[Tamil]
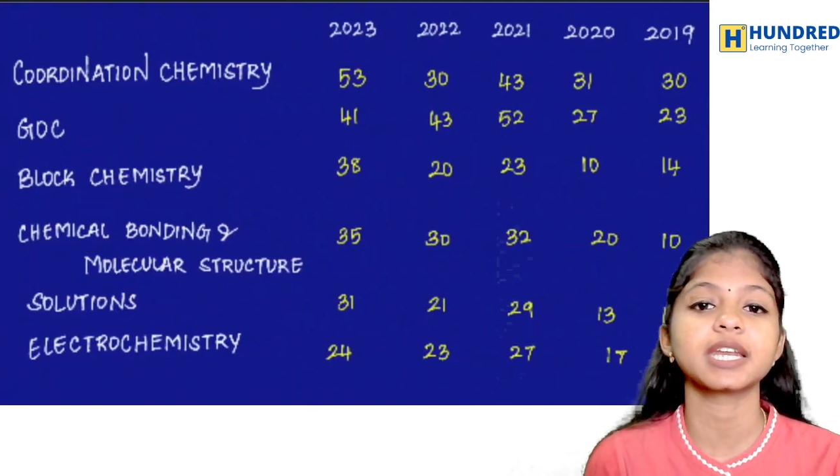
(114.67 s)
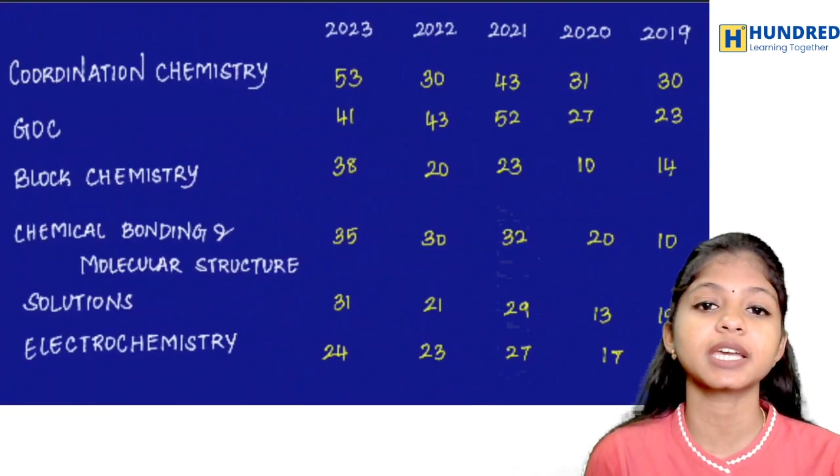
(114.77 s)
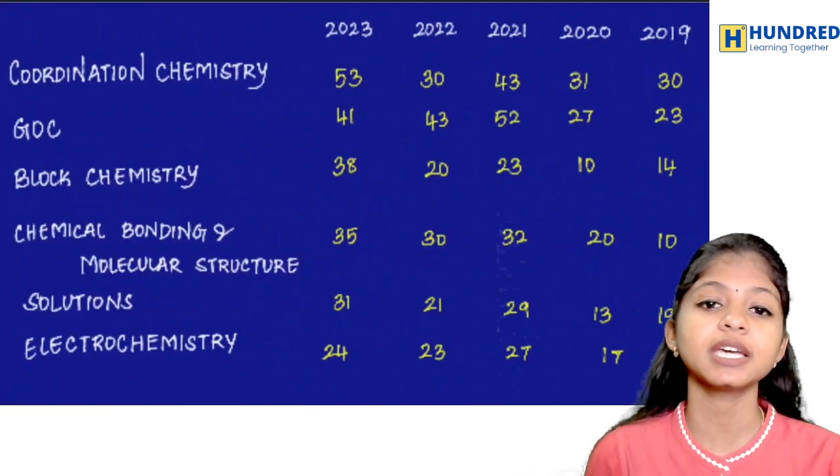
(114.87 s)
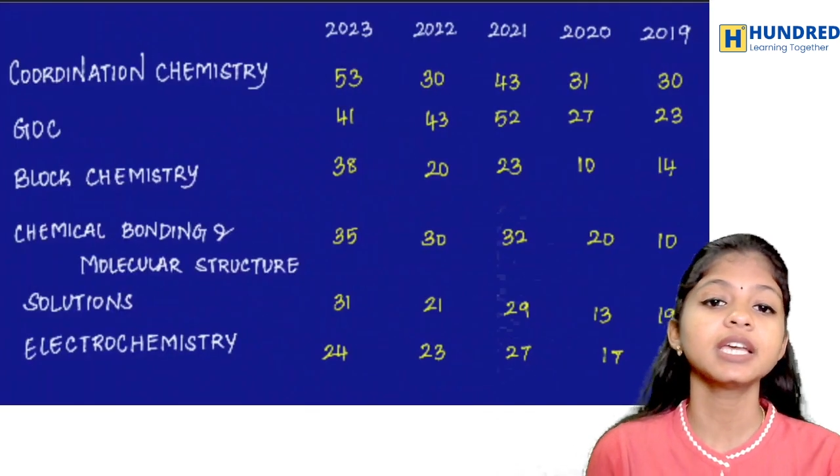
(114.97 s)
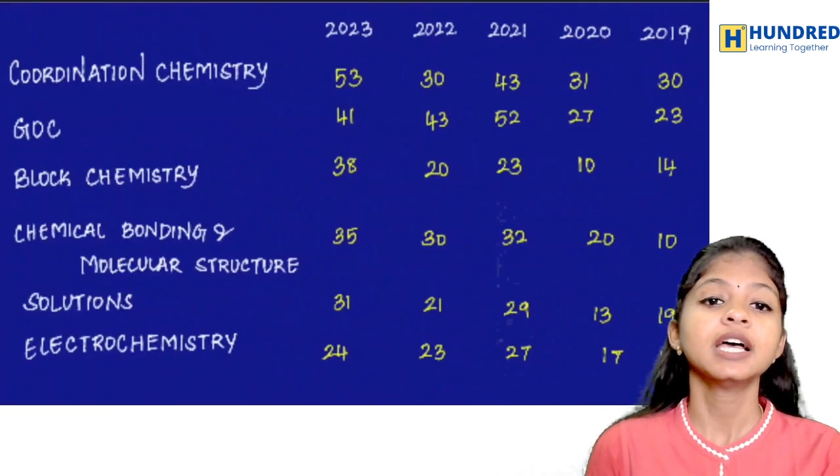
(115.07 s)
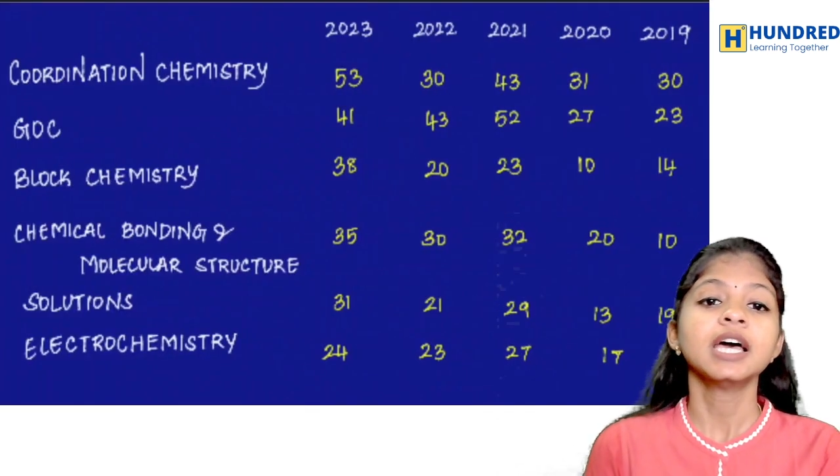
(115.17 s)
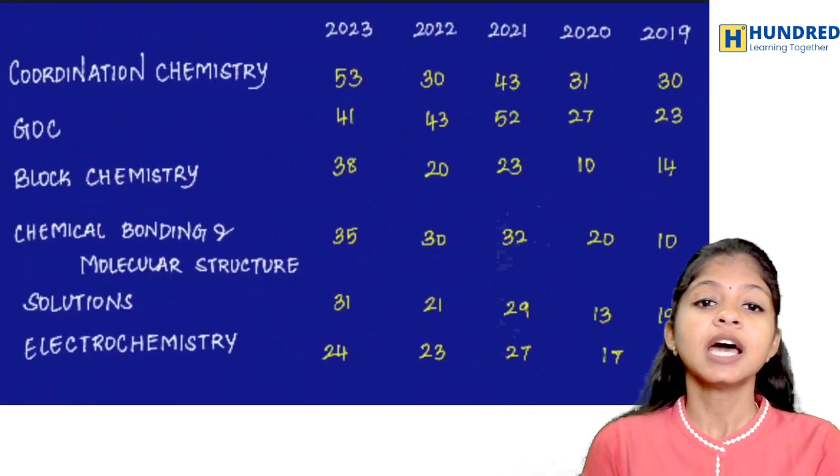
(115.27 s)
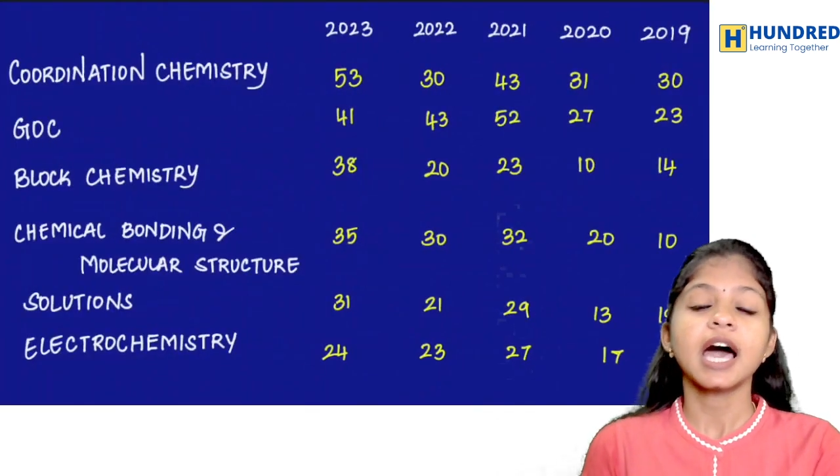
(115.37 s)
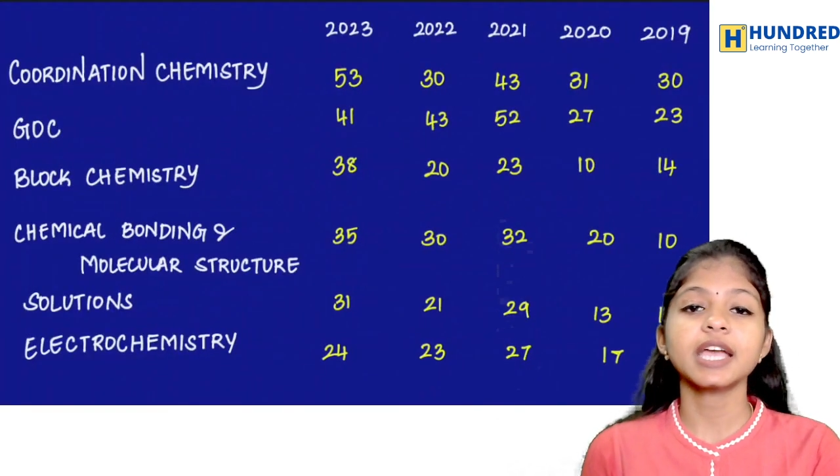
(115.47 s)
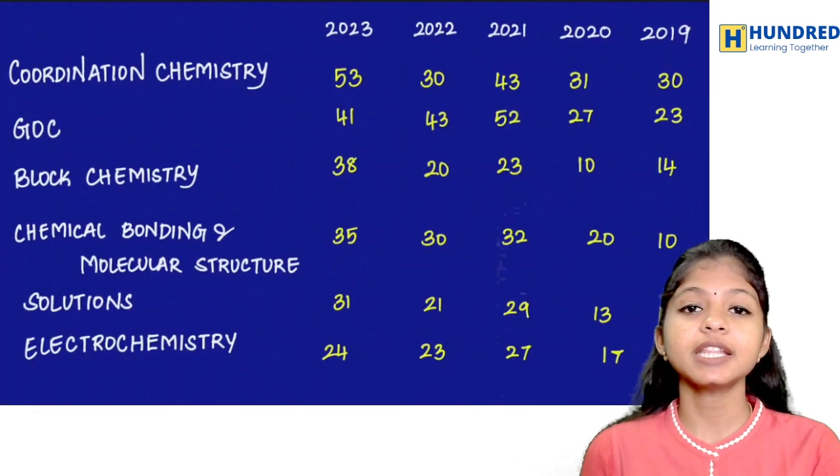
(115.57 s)
இருக்குது
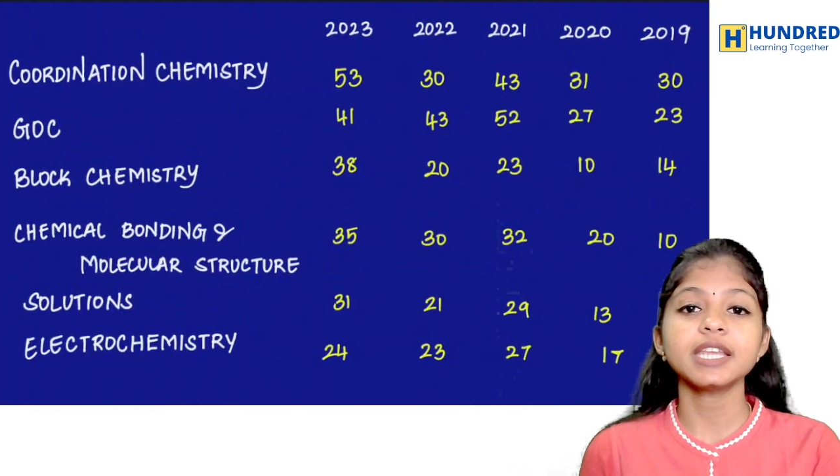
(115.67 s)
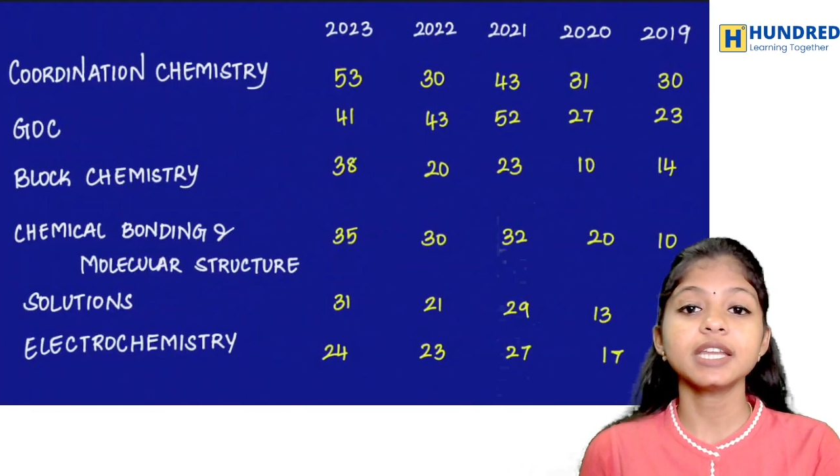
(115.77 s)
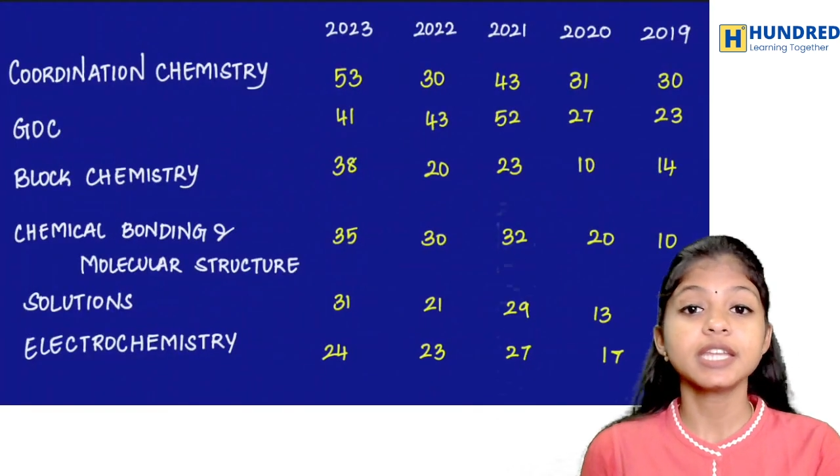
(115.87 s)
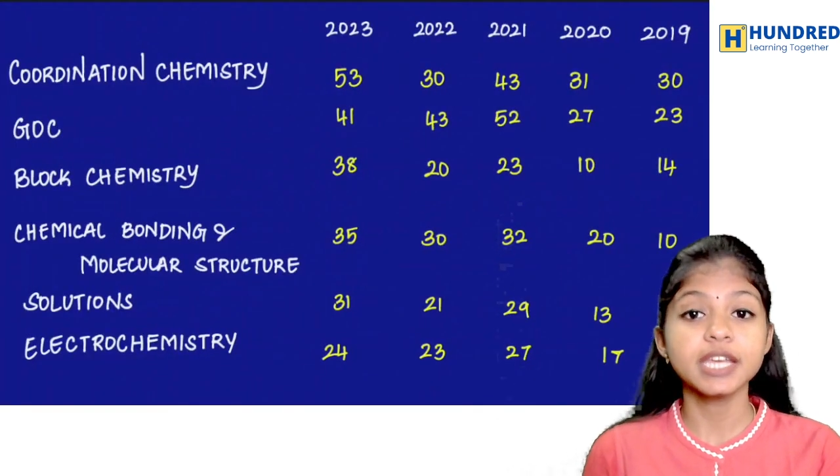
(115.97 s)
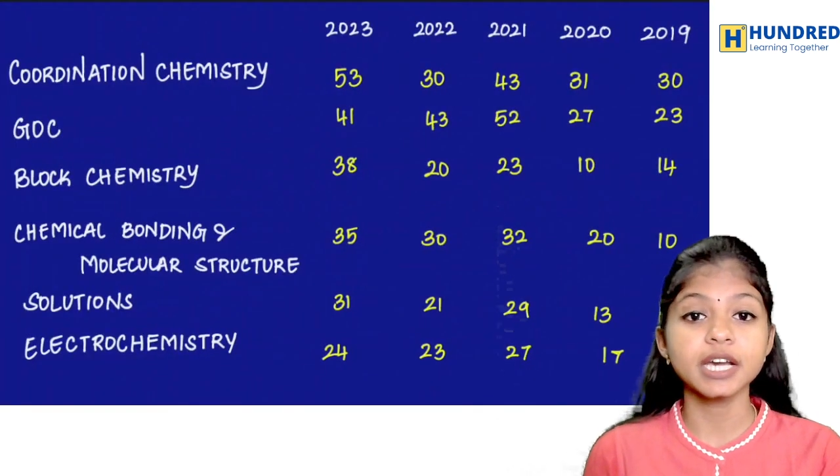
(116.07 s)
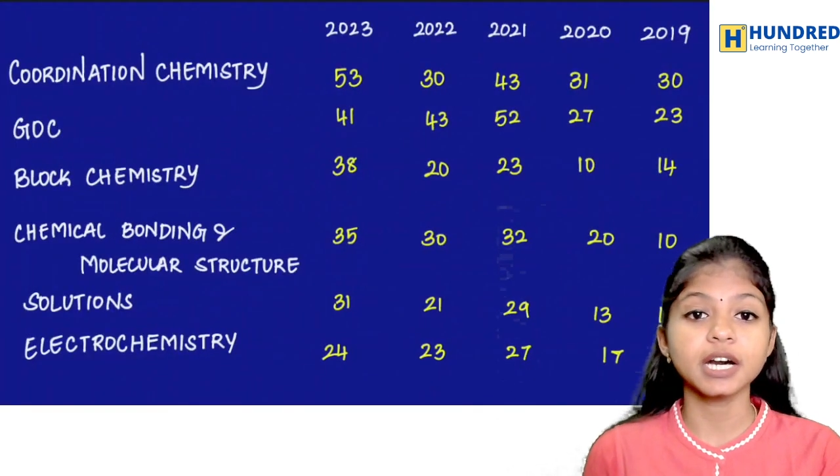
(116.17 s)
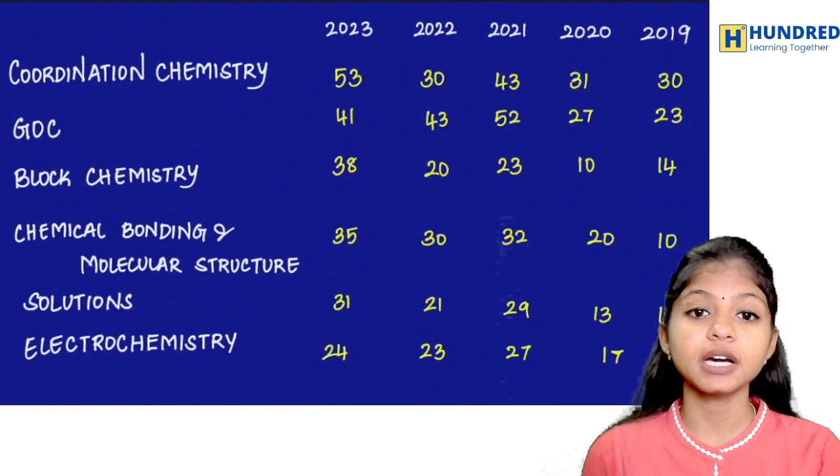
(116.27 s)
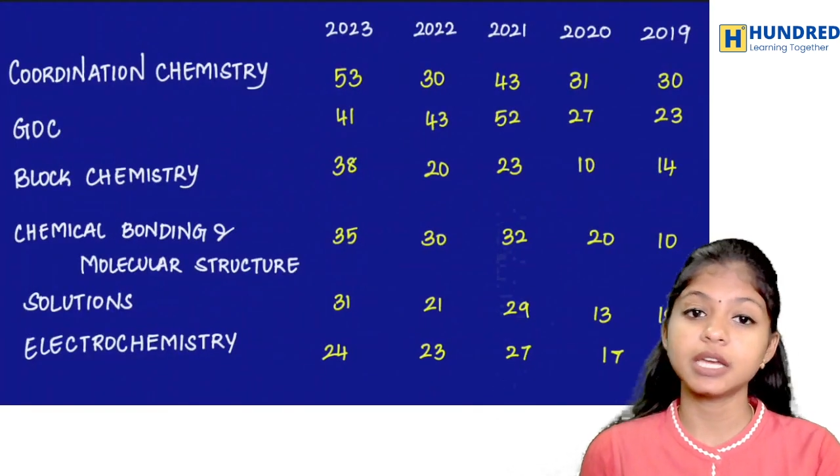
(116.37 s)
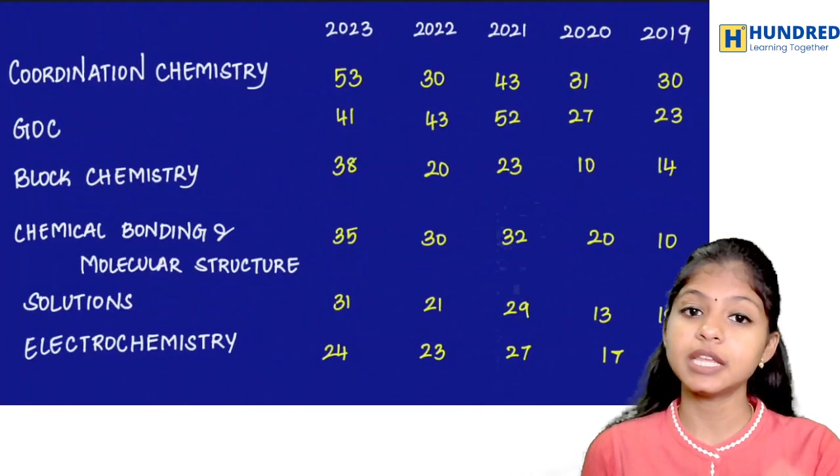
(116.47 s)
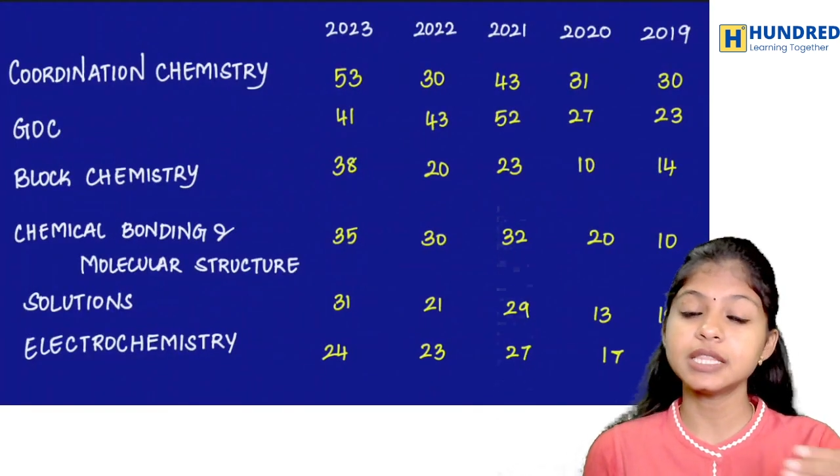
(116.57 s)
அண்ட் தென் ஹியர்
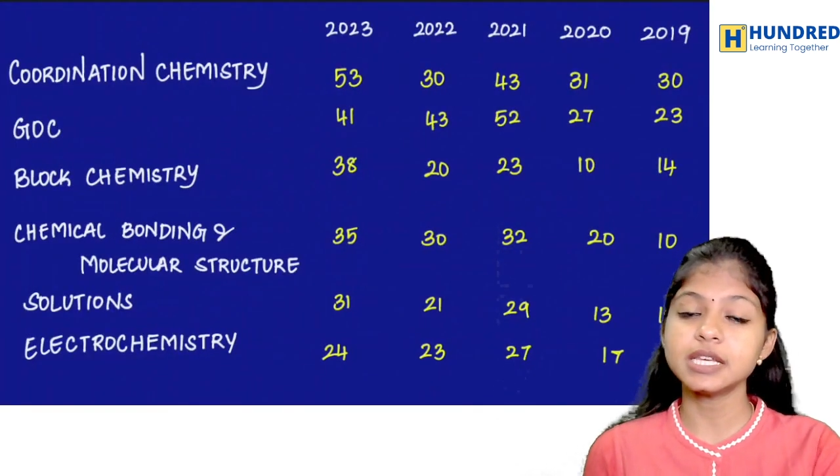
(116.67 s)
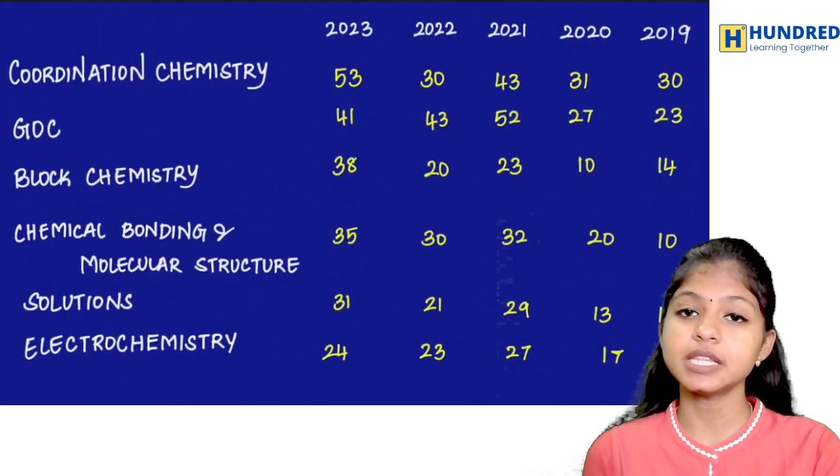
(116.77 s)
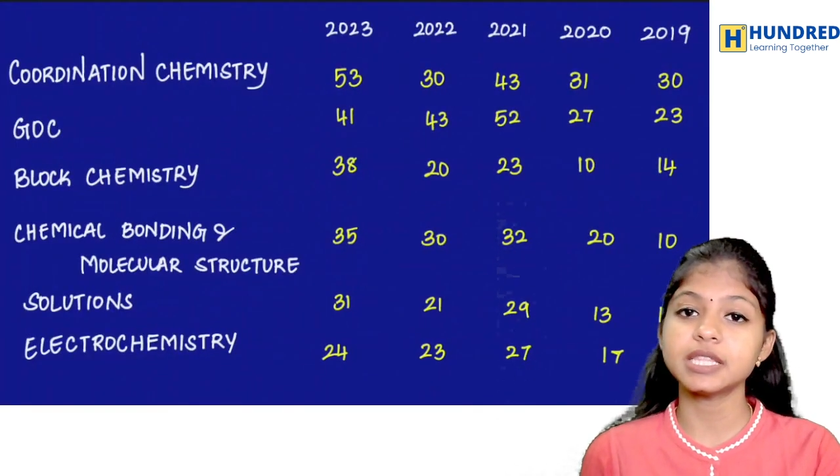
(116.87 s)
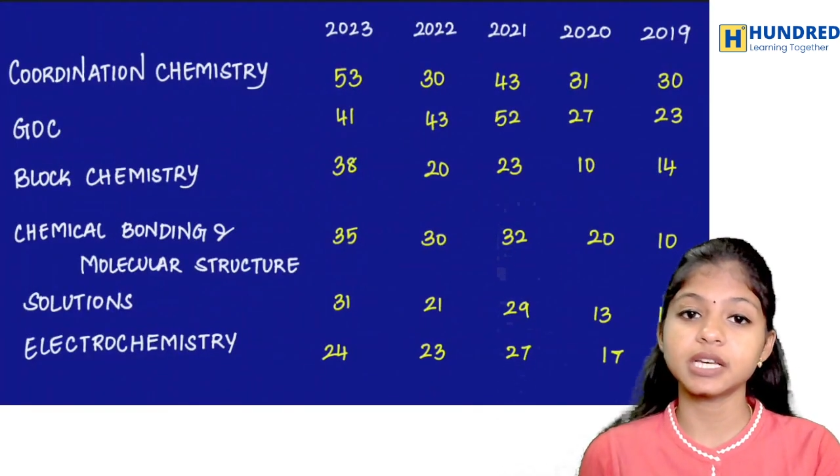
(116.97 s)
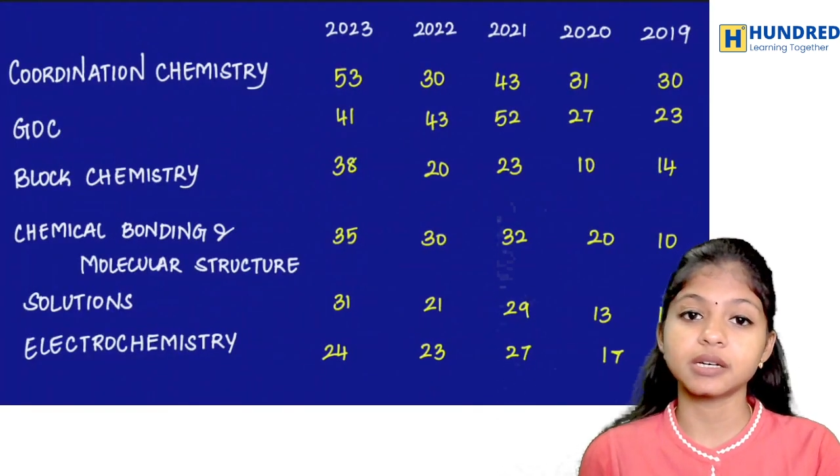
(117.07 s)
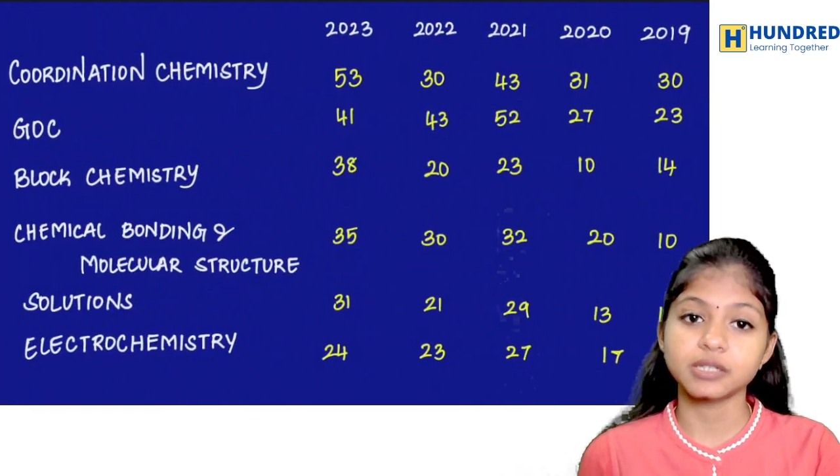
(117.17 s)
இந்த இந்த